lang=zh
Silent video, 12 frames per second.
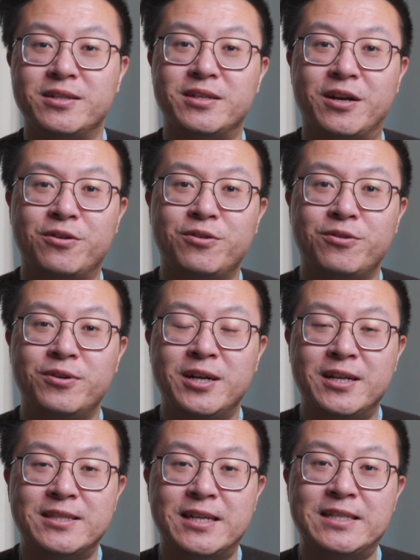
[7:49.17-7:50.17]
然后
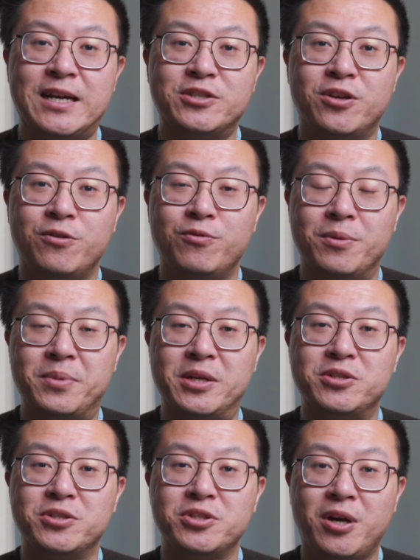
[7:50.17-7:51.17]
再加上我平
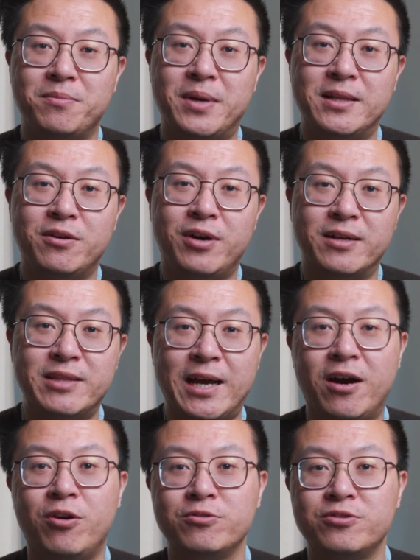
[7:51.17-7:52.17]
时上班的话带
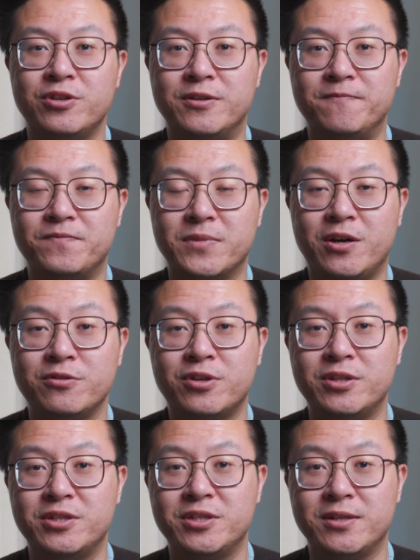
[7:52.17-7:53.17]

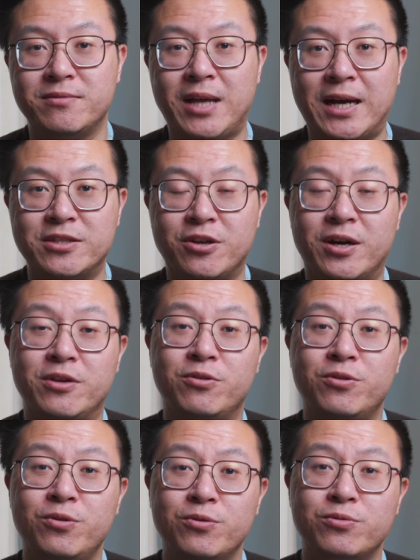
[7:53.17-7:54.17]
Ultra，Ultra 的这个大小还有
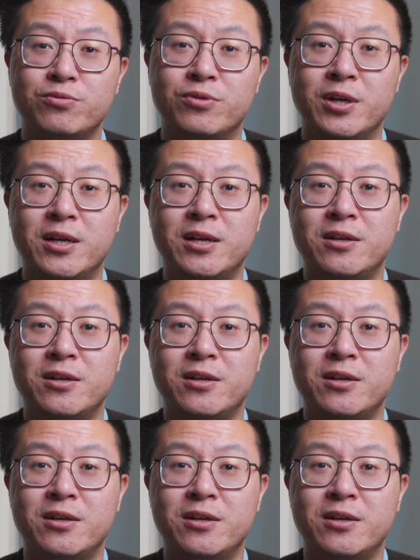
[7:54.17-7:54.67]
厚度，